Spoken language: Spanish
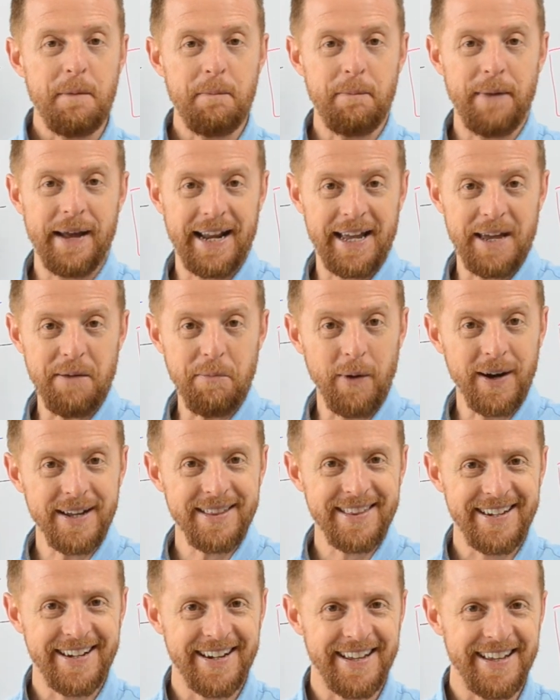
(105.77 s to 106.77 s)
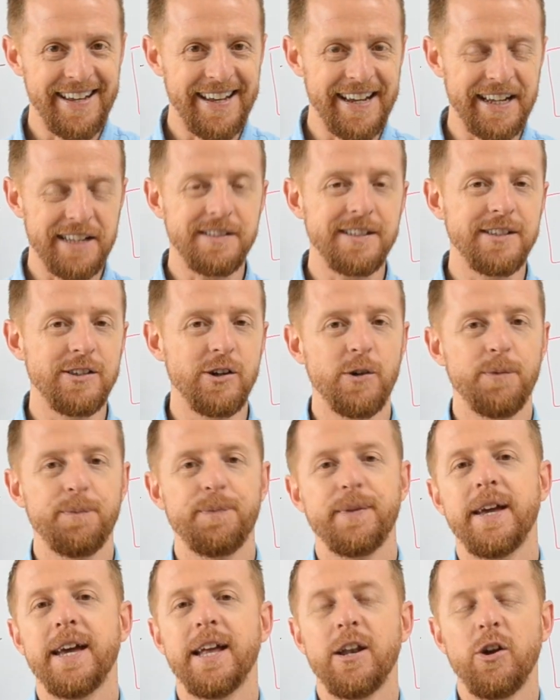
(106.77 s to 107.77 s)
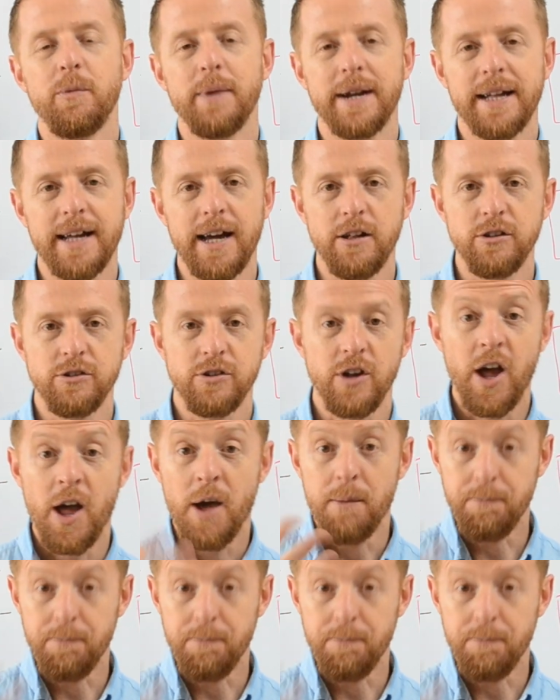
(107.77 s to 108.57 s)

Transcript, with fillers: para que puedas tener éxito en los mercados.